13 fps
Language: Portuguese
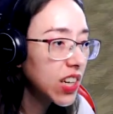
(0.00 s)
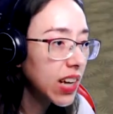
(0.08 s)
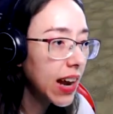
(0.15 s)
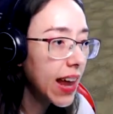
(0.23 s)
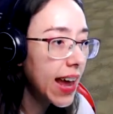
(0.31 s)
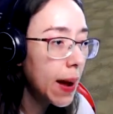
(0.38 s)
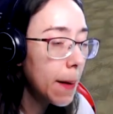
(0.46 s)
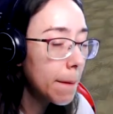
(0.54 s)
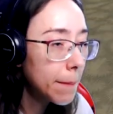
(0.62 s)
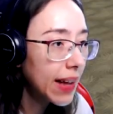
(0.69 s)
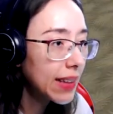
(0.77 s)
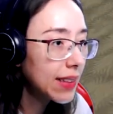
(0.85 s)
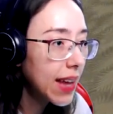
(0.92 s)
gin, galera,
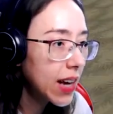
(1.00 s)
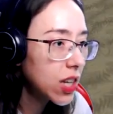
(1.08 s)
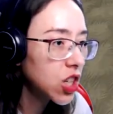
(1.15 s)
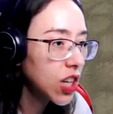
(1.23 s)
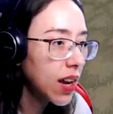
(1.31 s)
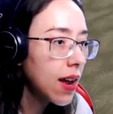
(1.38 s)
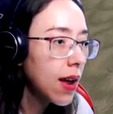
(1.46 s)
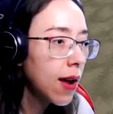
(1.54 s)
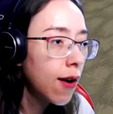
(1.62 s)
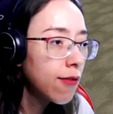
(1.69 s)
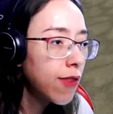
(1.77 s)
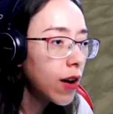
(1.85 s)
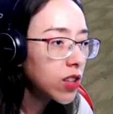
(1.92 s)
madeira gin.
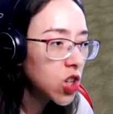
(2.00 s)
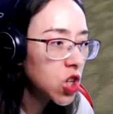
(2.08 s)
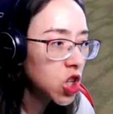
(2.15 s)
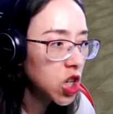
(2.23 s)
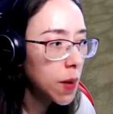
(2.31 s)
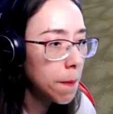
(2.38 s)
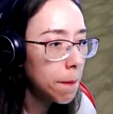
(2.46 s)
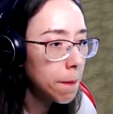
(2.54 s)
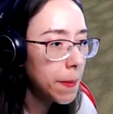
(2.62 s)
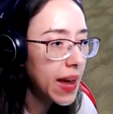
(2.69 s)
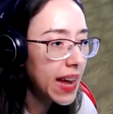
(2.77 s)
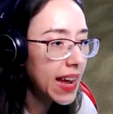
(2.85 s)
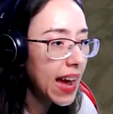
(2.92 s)
Falta a gente
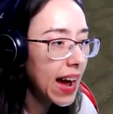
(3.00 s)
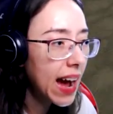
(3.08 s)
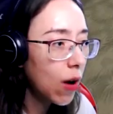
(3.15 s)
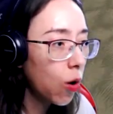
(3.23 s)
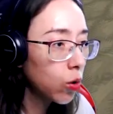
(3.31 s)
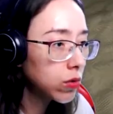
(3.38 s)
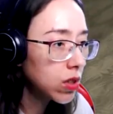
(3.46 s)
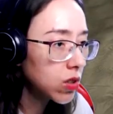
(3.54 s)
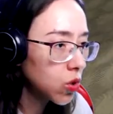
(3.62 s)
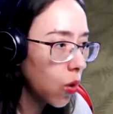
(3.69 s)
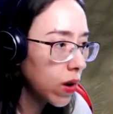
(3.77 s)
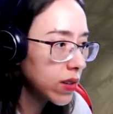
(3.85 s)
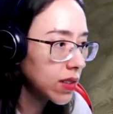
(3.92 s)
pegar outras
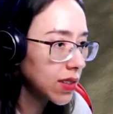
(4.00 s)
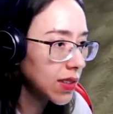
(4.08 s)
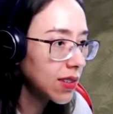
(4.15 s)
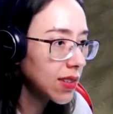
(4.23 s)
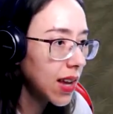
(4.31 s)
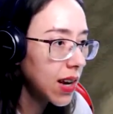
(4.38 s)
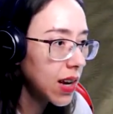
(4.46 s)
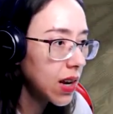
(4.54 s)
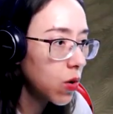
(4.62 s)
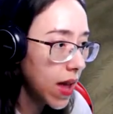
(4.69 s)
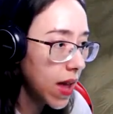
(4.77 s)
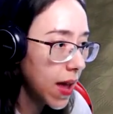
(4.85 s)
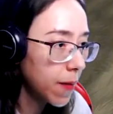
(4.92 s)
coisas, que
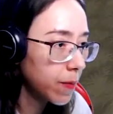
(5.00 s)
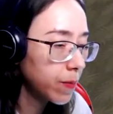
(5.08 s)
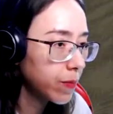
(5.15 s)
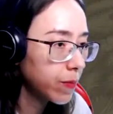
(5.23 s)
seria o quê?